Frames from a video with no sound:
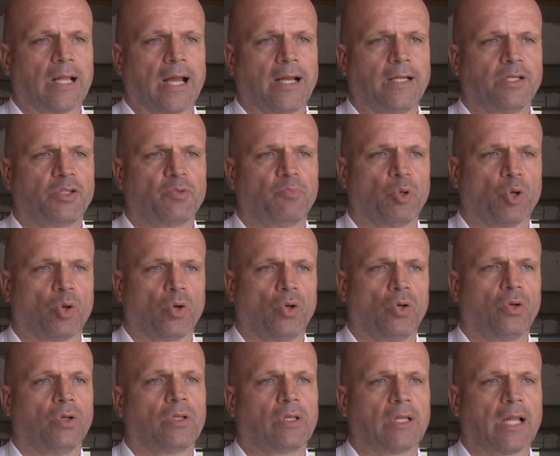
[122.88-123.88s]
kleines
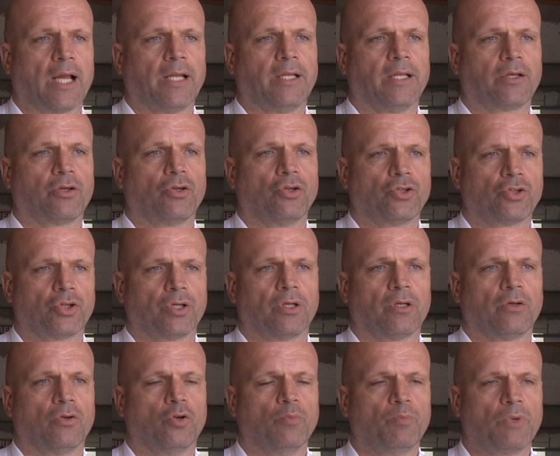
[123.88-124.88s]
Büro, kleine
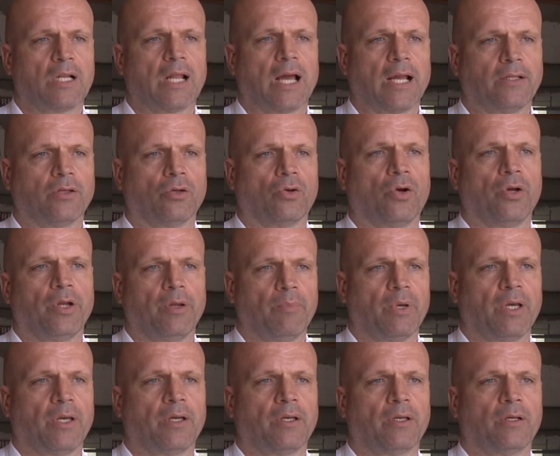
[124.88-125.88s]
Küche,
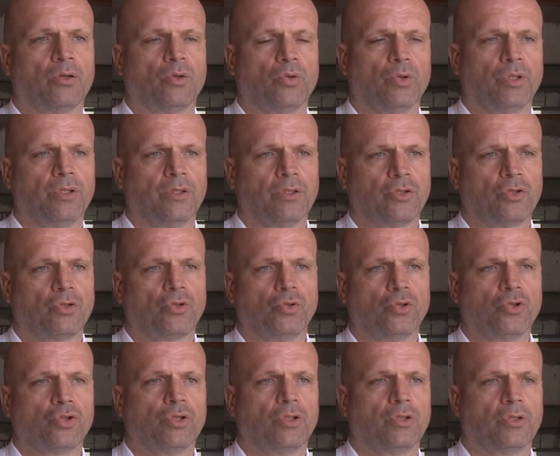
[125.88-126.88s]
Umkleideräume und
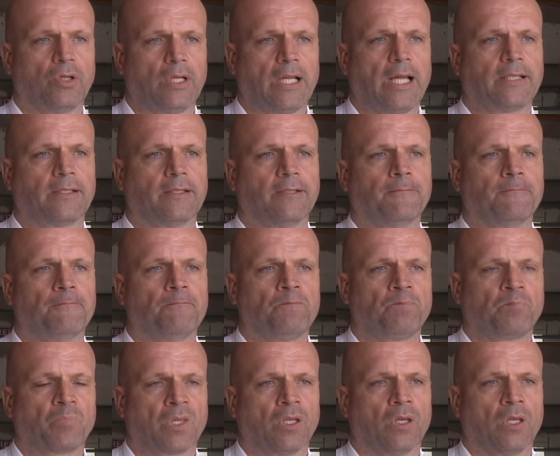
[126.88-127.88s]
Duschen, Toiletten.
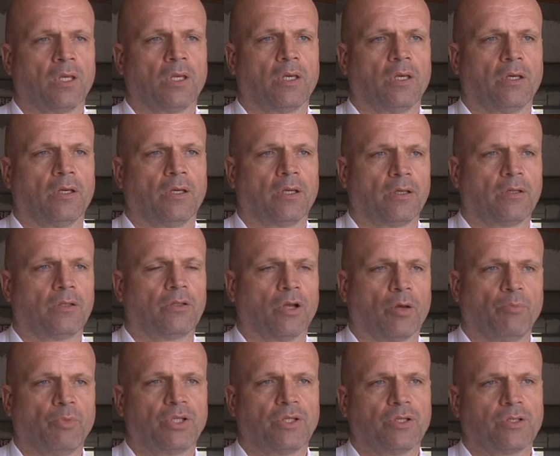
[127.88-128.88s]
Äh,
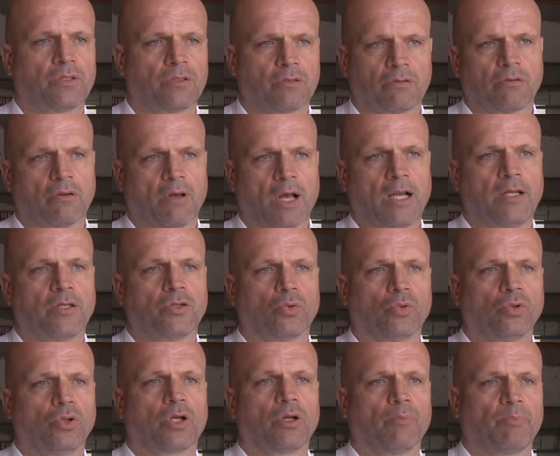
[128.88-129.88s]
damit ist alles
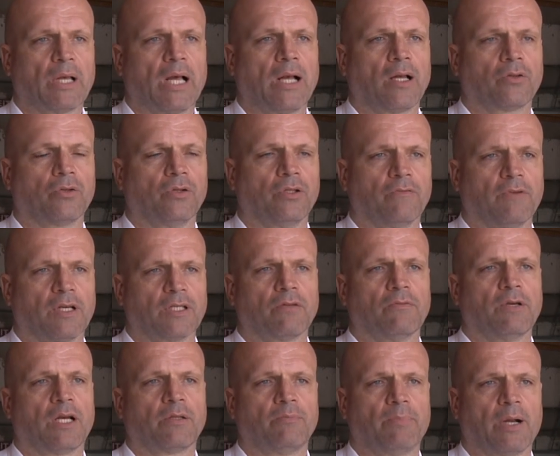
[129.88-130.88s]
untergebracht und die
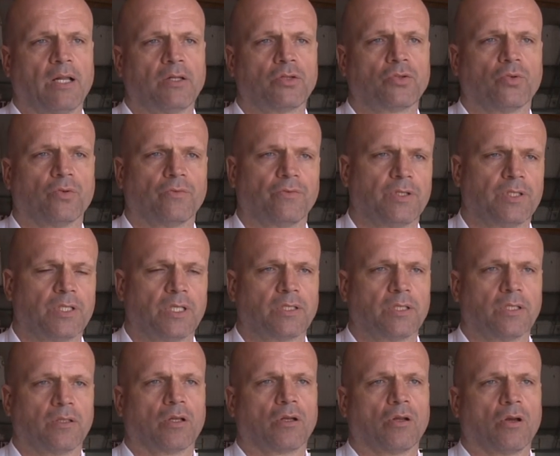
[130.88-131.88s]
Wasserwacht Paulsdorf ist jetzt
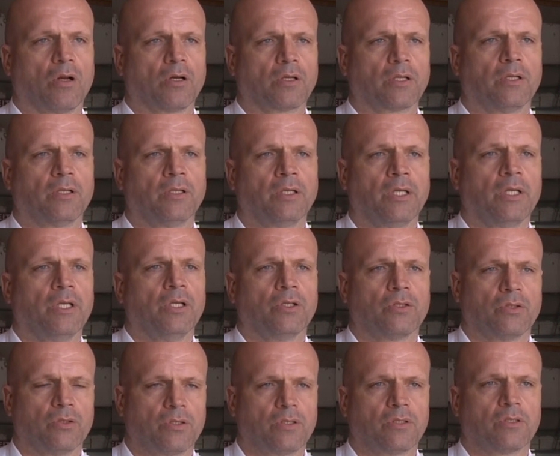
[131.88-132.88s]
in der Lage,
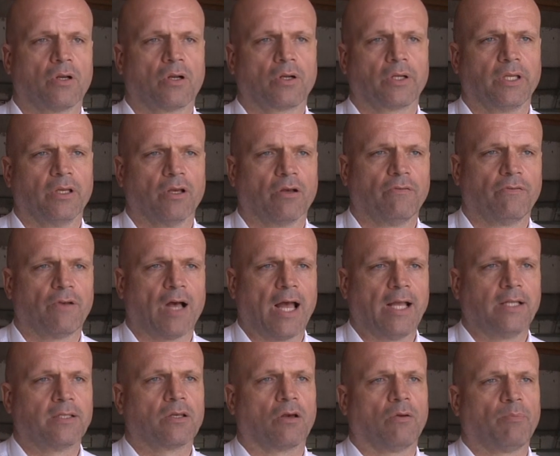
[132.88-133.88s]
sozusagen ihre
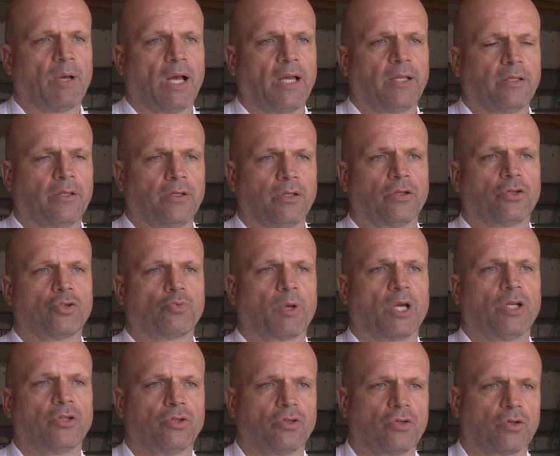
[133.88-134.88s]
Vereinsarbeit in
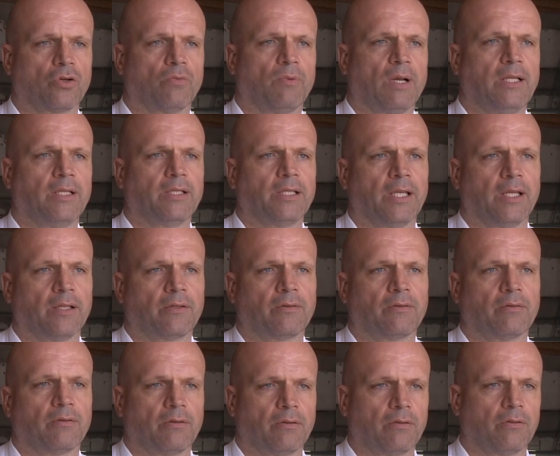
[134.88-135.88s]
entsprechender Qualität
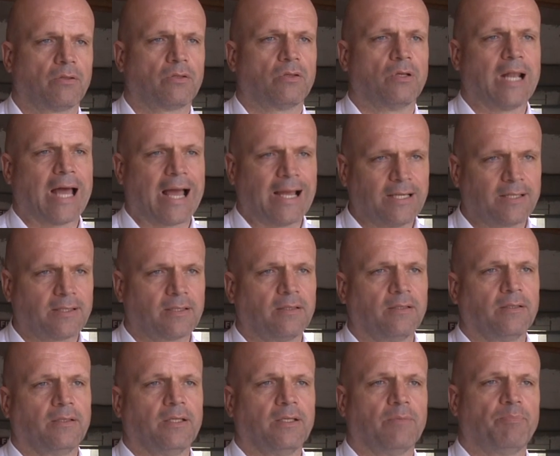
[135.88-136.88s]
zu
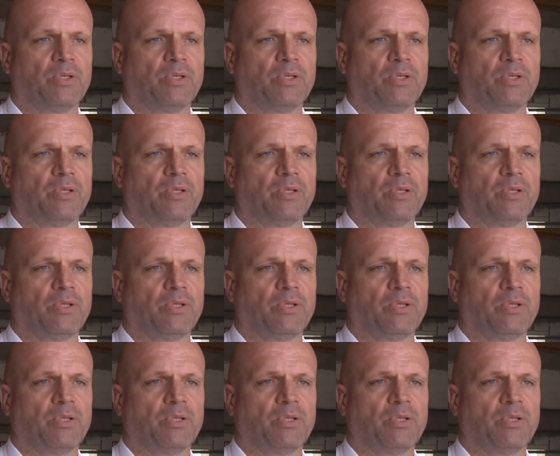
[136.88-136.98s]
leisten, die